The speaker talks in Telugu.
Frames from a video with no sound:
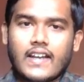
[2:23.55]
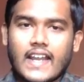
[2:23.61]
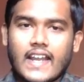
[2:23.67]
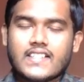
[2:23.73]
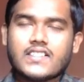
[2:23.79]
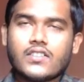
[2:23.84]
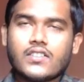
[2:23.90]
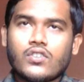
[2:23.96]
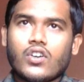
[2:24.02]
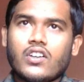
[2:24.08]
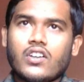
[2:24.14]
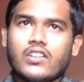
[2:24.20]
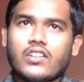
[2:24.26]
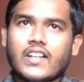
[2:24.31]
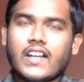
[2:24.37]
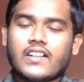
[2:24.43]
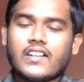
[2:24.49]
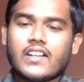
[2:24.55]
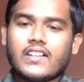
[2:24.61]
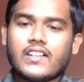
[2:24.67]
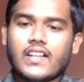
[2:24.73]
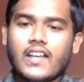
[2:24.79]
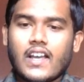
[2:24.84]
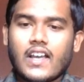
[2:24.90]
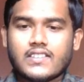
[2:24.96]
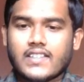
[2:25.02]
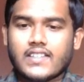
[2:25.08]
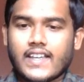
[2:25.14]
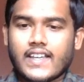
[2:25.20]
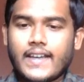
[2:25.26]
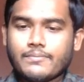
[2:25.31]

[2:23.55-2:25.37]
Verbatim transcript: నెక్స్ట్ ఇంకోటి ఏంటంటే అంతే